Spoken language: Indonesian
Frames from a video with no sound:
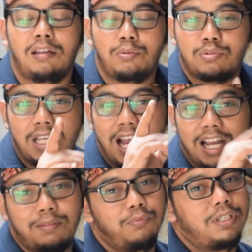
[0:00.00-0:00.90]
itu
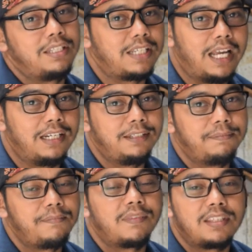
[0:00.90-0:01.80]
sangat mudah sekali
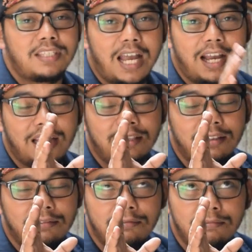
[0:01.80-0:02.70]
sangat
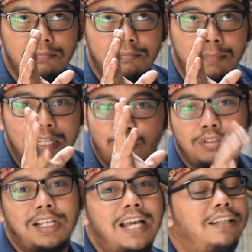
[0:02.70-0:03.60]

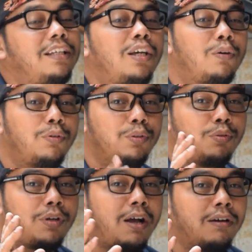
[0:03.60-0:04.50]
masuk sekali
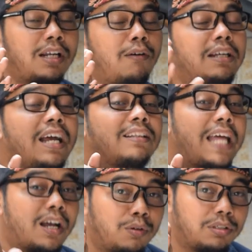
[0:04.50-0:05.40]
untuk kawan-kawan yang
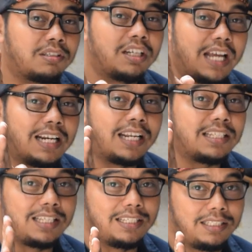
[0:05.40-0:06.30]
takut dengan
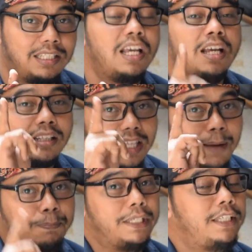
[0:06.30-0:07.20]
resesi
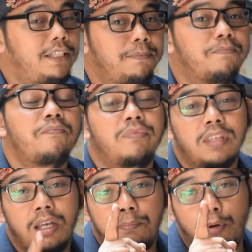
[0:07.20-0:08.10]
tapi
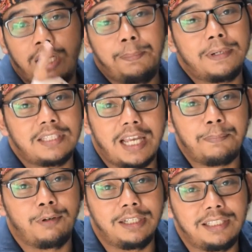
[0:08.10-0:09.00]
boleh percaya
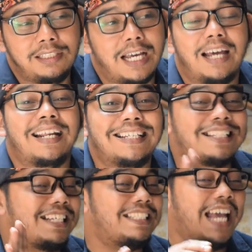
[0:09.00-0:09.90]
boleh tidak
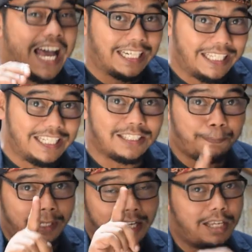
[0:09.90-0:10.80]
resesi hari ini
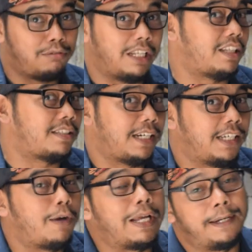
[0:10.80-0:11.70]
sebenarnya sudah
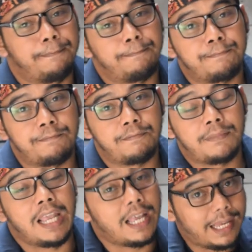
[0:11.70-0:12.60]
terjadi kawan
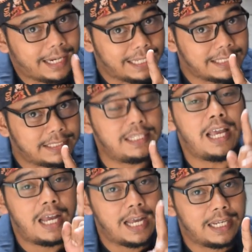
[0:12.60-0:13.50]
resesi
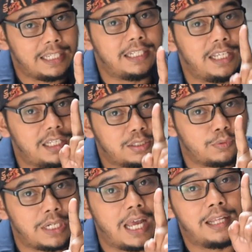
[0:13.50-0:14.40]
hari ini
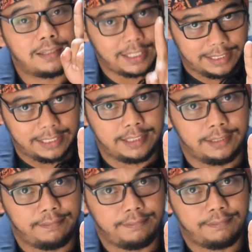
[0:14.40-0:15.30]
sudah terjadi